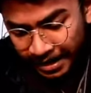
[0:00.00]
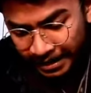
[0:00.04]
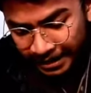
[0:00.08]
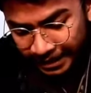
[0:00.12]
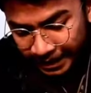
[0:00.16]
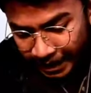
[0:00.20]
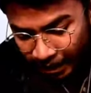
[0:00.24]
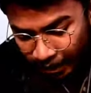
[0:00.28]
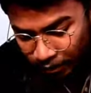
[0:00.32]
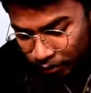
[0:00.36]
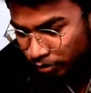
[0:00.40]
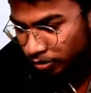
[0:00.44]

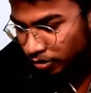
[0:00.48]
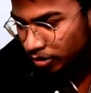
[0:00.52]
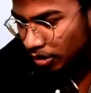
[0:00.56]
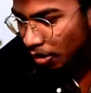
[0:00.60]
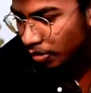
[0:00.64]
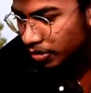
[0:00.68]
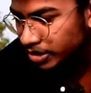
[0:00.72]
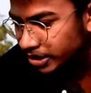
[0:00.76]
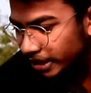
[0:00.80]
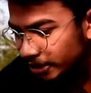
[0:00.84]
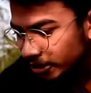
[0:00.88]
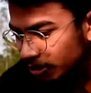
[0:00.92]
ठीक है
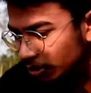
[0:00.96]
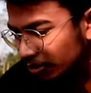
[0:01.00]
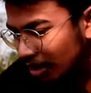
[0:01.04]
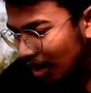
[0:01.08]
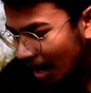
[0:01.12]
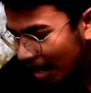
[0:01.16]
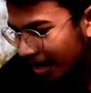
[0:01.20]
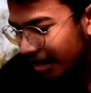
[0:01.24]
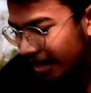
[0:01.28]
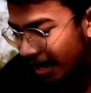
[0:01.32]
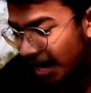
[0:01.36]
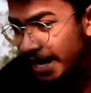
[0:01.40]
दोस्तों इसका जो
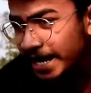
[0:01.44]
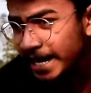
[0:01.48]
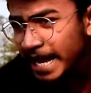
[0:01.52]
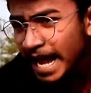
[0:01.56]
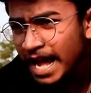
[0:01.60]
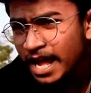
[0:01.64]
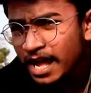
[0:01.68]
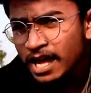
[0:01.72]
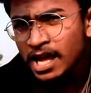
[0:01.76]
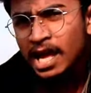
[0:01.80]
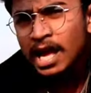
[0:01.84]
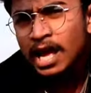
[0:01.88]
ढक्कन
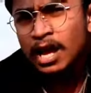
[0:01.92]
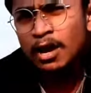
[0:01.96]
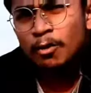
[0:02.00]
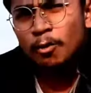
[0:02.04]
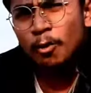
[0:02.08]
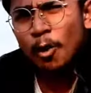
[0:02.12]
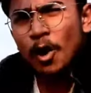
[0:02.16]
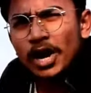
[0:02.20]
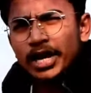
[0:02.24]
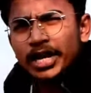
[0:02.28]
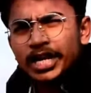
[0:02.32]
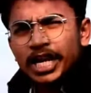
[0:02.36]
है
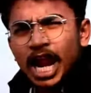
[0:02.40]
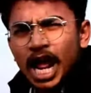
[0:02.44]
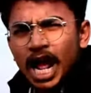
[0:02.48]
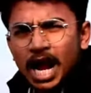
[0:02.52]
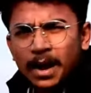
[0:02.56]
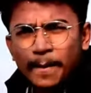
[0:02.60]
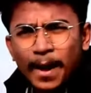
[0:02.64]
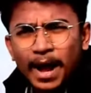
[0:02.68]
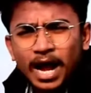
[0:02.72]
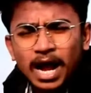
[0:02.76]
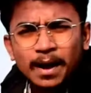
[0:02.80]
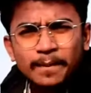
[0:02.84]
वो
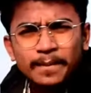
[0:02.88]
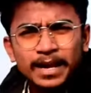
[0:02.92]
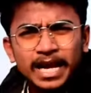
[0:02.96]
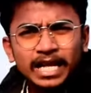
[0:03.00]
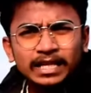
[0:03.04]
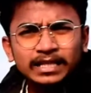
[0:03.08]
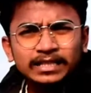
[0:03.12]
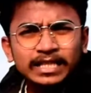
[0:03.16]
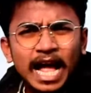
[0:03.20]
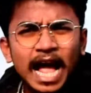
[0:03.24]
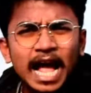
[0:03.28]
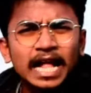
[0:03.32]
लगभग हमें
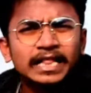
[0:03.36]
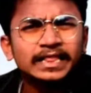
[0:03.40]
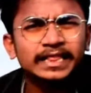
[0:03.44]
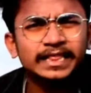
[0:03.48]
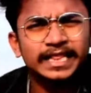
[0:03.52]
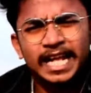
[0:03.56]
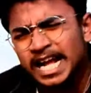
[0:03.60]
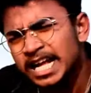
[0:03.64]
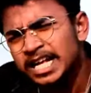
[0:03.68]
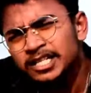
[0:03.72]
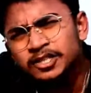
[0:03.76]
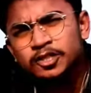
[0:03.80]
लगता है
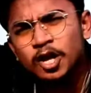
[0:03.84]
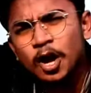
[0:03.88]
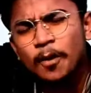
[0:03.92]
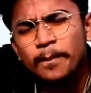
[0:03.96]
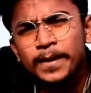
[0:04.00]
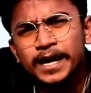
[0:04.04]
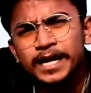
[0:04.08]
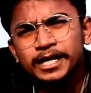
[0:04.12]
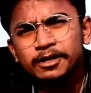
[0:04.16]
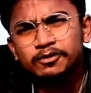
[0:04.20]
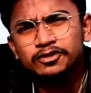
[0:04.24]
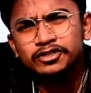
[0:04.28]
तीन सौ
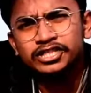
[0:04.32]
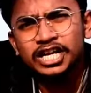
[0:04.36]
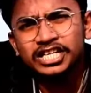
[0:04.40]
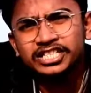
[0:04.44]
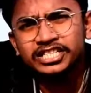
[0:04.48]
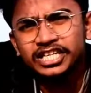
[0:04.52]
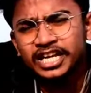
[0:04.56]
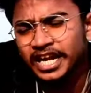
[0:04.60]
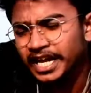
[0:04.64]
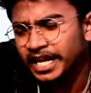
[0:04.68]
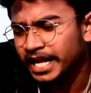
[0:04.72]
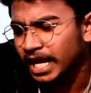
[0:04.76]
फीट ऊंचा
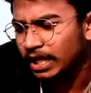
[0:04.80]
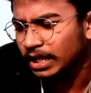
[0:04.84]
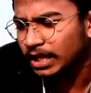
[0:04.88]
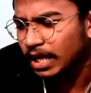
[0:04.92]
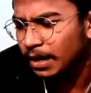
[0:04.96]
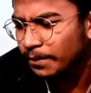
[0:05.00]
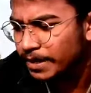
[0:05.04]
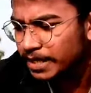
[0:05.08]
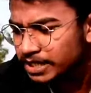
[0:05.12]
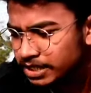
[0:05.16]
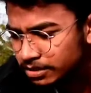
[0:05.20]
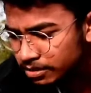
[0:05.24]
चला गया
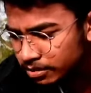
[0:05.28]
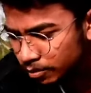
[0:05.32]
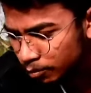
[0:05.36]
था बस